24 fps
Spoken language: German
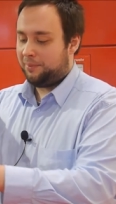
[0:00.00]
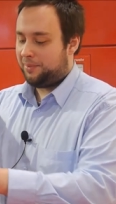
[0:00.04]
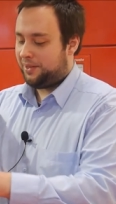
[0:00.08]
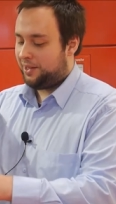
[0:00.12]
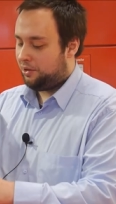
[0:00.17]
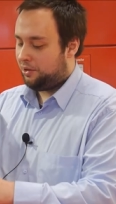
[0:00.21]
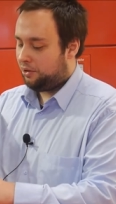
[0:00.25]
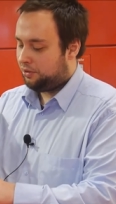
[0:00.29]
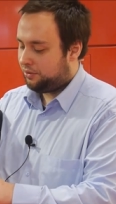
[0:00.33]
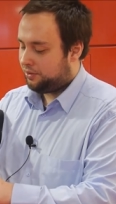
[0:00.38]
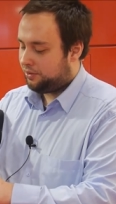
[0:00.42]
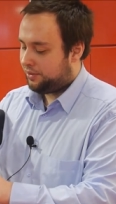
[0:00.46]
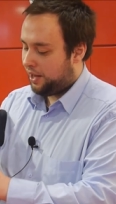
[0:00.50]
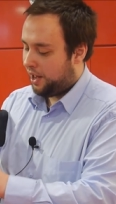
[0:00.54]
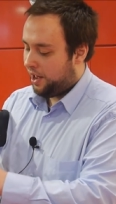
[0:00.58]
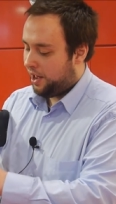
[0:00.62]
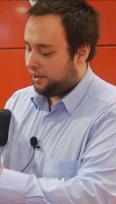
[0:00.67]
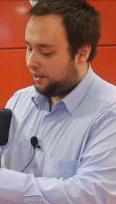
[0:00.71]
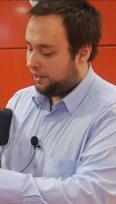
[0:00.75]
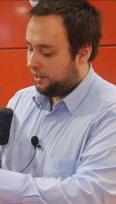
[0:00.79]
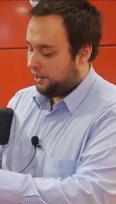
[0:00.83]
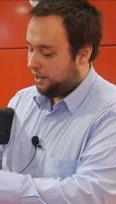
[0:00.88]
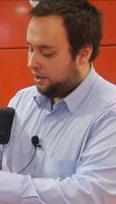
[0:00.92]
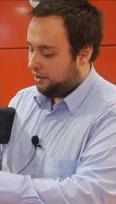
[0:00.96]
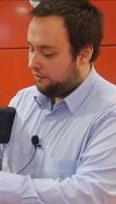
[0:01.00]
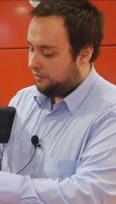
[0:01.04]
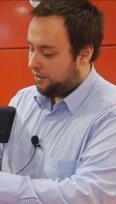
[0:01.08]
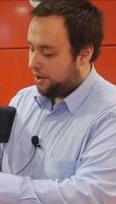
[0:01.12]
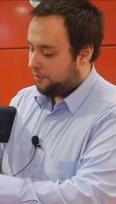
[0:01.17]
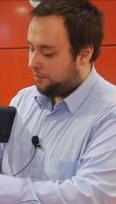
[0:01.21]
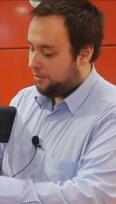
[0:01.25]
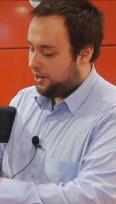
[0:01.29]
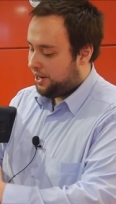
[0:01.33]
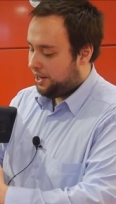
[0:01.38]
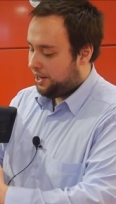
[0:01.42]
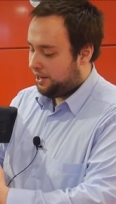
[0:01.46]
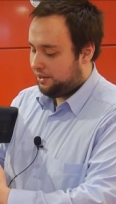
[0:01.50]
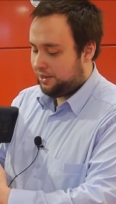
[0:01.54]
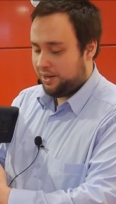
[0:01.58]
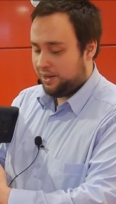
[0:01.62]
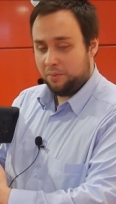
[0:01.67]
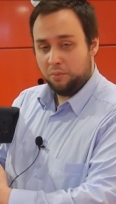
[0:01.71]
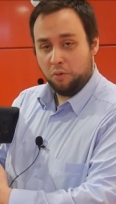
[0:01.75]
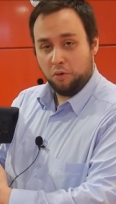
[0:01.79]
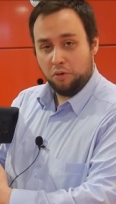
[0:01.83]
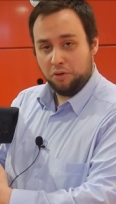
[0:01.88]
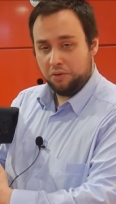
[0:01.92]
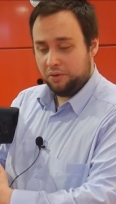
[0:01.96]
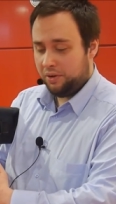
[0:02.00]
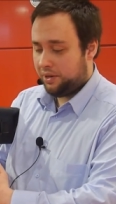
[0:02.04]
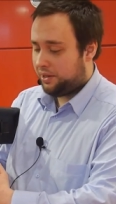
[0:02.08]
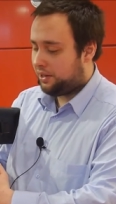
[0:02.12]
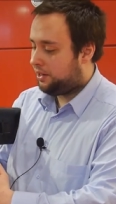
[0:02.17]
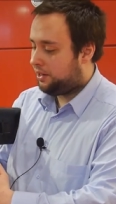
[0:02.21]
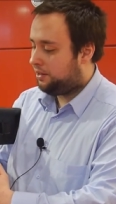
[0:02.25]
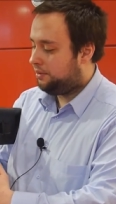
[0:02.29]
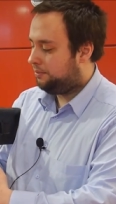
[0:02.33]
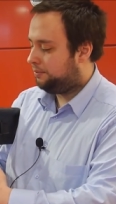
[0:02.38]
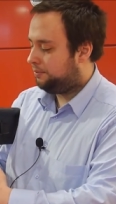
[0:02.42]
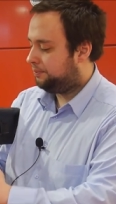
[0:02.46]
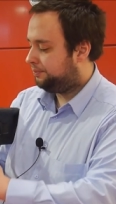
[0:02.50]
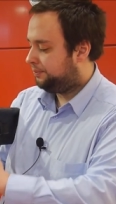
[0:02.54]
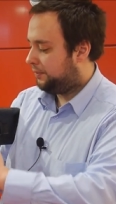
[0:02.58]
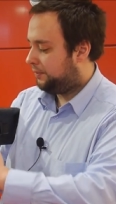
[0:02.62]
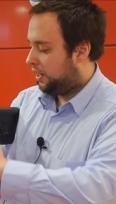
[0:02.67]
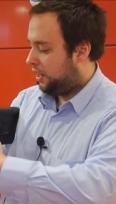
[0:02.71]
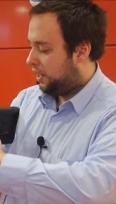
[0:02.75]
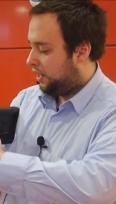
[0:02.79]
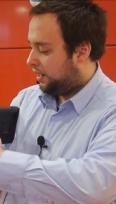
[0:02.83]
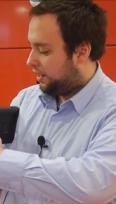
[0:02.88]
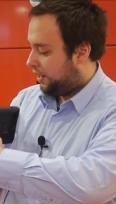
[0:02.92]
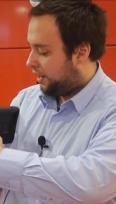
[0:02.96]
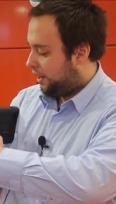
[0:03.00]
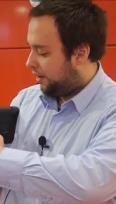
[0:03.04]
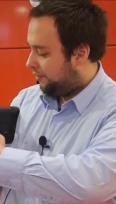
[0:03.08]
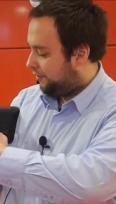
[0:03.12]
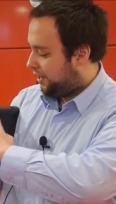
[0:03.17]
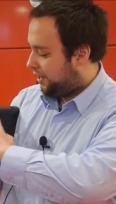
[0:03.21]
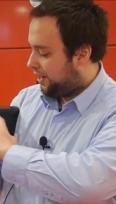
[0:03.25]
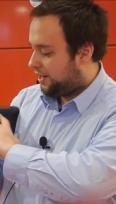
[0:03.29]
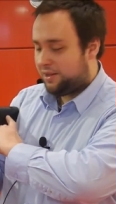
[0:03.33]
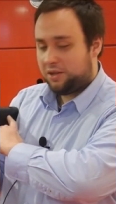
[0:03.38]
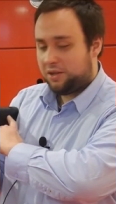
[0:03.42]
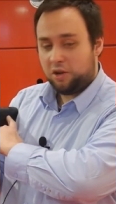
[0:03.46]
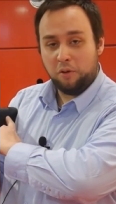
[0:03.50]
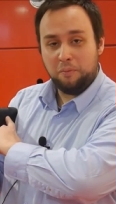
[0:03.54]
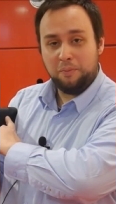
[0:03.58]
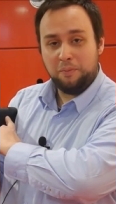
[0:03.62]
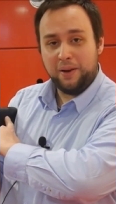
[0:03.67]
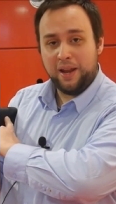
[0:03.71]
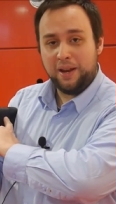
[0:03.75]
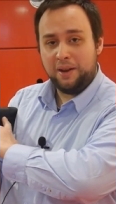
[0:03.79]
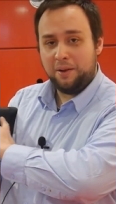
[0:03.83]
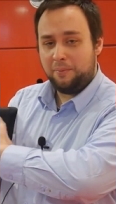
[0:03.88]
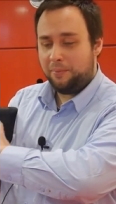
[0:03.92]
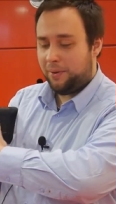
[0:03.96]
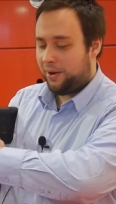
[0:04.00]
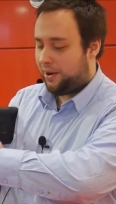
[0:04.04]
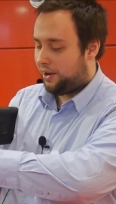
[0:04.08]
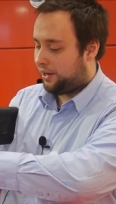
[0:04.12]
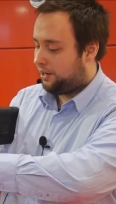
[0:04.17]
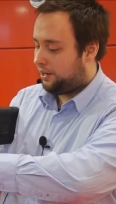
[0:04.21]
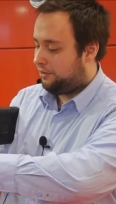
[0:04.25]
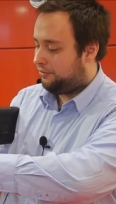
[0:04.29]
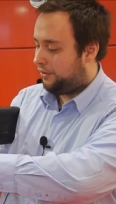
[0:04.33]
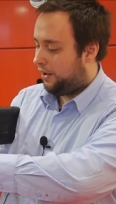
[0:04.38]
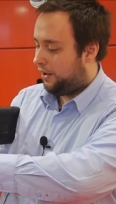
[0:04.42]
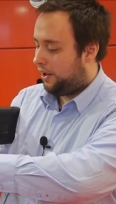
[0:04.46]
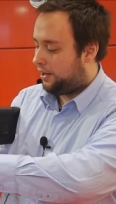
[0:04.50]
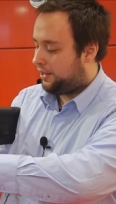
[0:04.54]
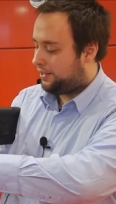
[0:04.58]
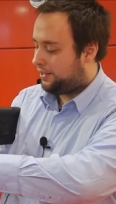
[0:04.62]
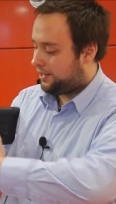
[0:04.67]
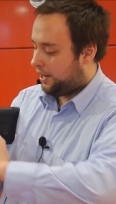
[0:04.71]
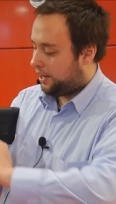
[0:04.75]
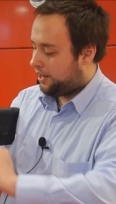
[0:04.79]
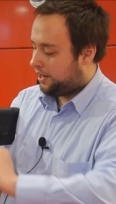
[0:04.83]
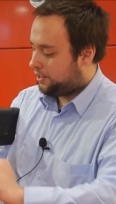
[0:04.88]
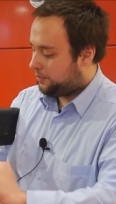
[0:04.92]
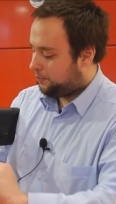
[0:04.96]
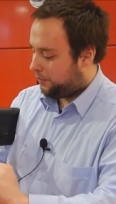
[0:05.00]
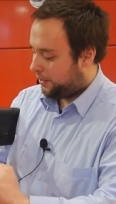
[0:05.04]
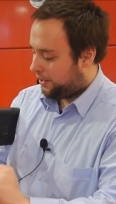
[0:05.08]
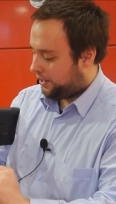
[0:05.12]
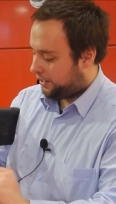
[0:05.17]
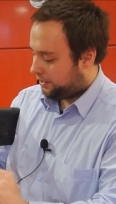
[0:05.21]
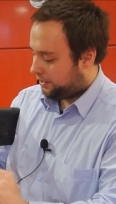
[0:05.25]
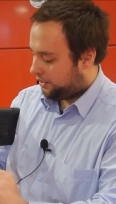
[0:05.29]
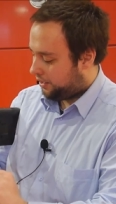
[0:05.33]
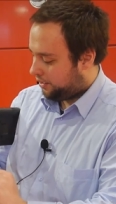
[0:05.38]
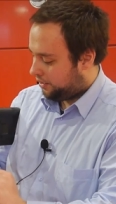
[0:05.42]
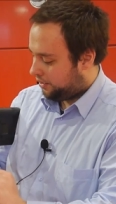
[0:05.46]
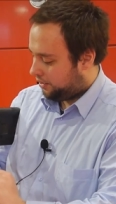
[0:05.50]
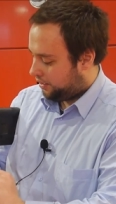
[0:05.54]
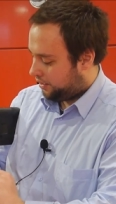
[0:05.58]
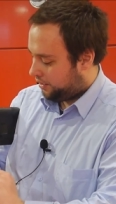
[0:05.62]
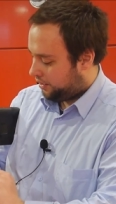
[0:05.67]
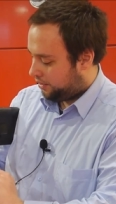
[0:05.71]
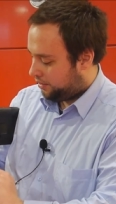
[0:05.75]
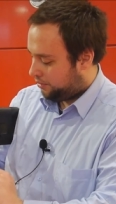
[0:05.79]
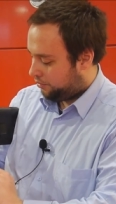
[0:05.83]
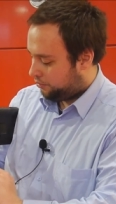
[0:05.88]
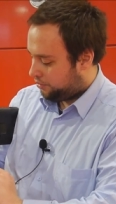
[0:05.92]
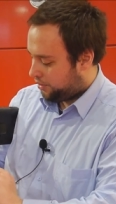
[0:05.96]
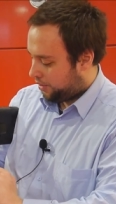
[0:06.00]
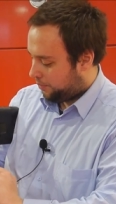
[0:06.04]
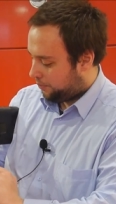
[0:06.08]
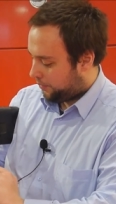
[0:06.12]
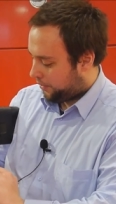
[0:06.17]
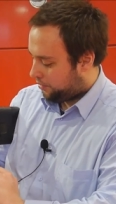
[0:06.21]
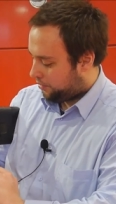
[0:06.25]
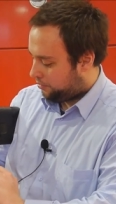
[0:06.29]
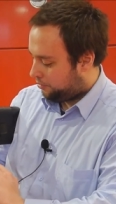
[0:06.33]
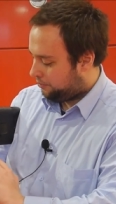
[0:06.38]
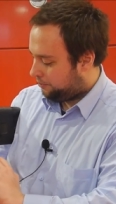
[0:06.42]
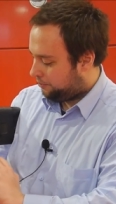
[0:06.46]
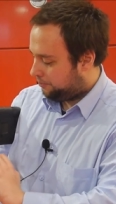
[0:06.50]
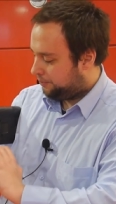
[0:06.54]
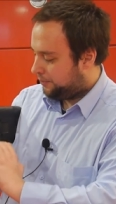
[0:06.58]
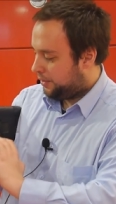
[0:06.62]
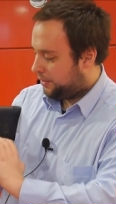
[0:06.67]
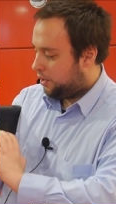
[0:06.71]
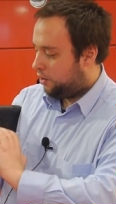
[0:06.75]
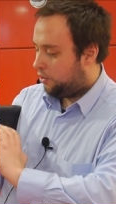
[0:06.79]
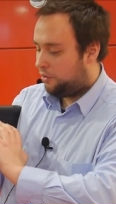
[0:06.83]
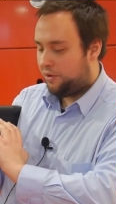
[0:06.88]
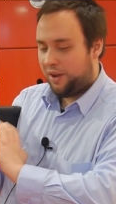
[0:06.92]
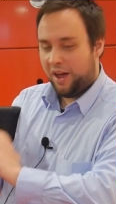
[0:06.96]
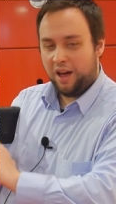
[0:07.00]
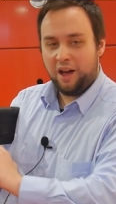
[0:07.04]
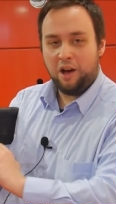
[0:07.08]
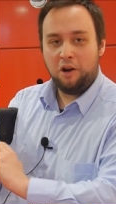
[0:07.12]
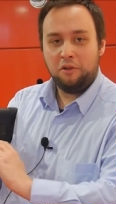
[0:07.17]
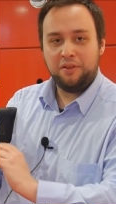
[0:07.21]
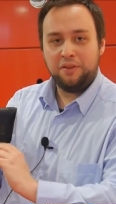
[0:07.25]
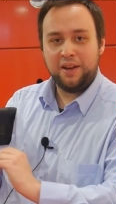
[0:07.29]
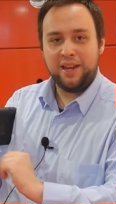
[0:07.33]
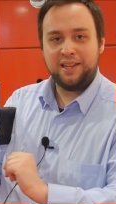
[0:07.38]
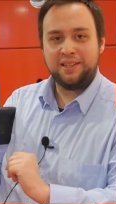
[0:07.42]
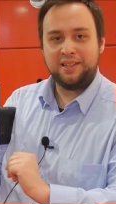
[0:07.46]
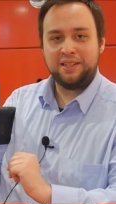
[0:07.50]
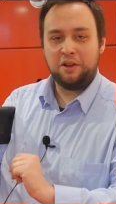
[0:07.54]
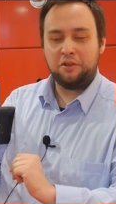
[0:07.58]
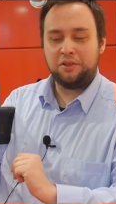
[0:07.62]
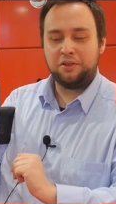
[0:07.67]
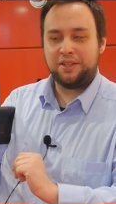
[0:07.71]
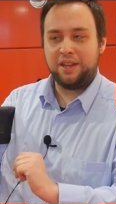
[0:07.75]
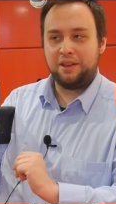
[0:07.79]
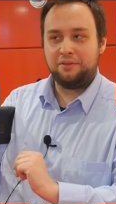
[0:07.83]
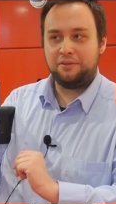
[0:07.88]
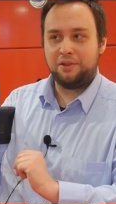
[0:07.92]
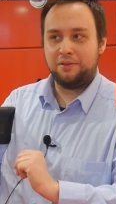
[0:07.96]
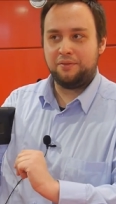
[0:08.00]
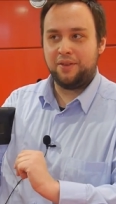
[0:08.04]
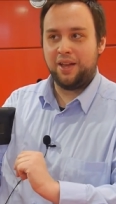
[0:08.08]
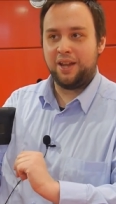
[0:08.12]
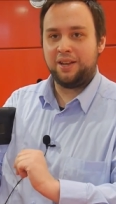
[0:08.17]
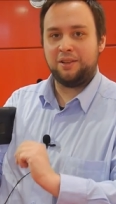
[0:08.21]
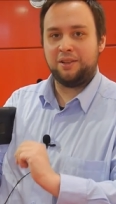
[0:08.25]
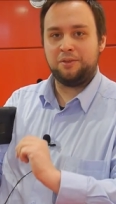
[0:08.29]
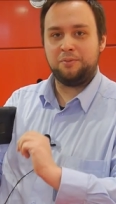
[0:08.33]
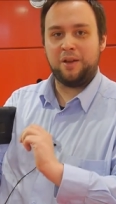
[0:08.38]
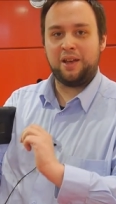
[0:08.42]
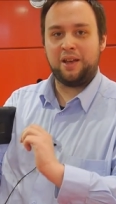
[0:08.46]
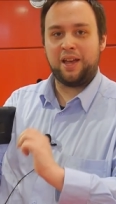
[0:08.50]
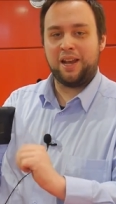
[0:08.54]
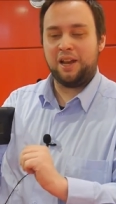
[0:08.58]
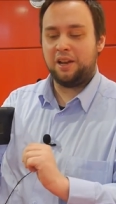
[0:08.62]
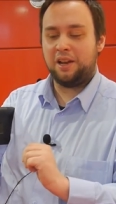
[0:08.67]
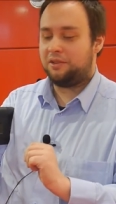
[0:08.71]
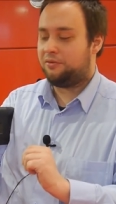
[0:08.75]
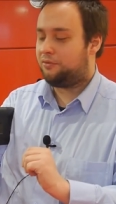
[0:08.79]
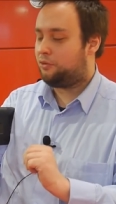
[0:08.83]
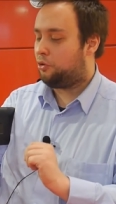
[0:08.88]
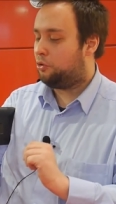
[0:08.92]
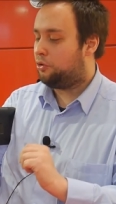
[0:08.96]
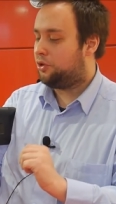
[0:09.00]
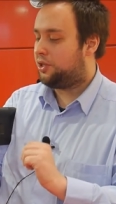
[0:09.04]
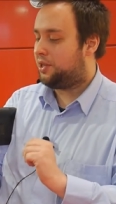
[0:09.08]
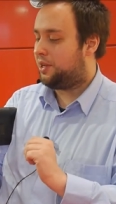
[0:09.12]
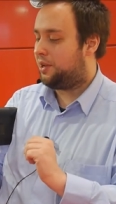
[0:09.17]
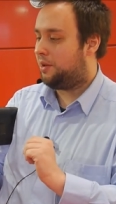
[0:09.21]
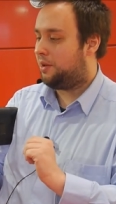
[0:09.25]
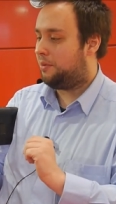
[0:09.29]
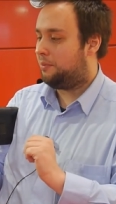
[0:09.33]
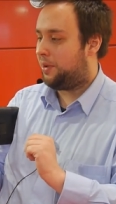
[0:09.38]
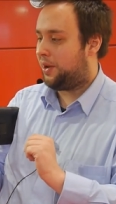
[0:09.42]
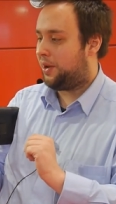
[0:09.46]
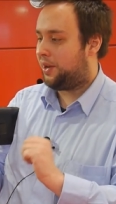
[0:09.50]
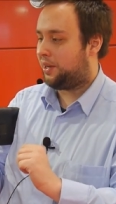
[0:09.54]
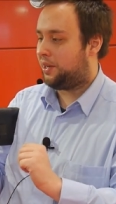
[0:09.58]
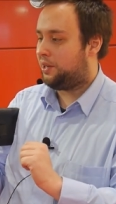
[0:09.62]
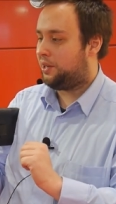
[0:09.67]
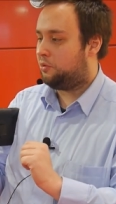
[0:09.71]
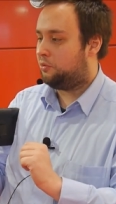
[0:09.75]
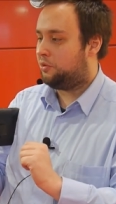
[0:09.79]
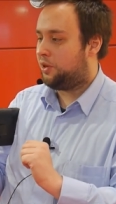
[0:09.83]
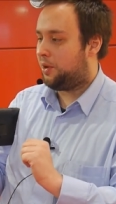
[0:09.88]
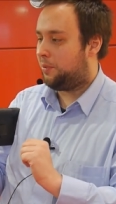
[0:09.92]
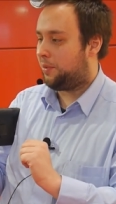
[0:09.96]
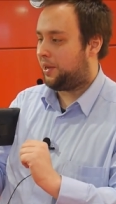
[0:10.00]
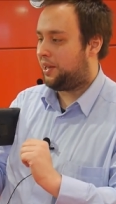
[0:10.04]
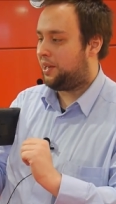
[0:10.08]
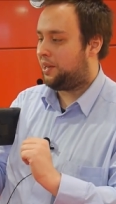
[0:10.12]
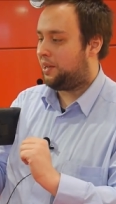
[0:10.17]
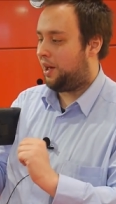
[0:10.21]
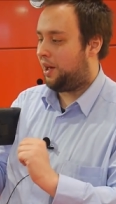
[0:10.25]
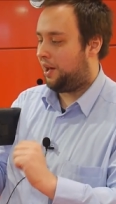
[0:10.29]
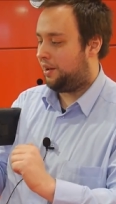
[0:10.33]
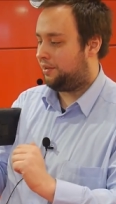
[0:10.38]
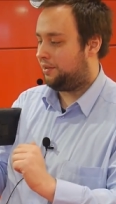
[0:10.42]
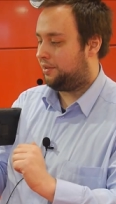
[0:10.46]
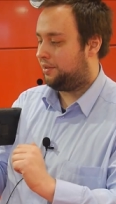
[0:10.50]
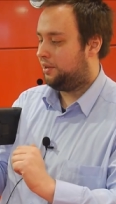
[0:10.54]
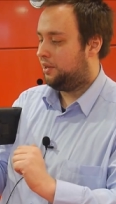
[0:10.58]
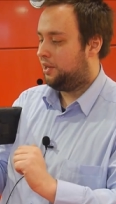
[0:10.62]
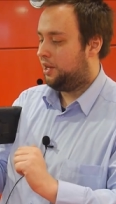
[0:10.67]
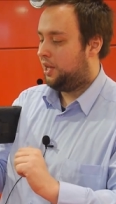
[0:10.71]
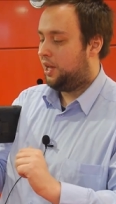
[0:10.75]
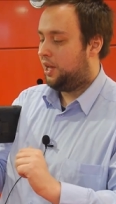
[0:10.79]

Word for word: gibt es hier noch zu sagen, wir haben hier den Motor drin, dann haben wir hier das komplette Batteriefach, ist alles Batterieunterbringung äh, und darauf legen sie auch sehr viel Wert, dass man relativ große Batterien unterbringen kann.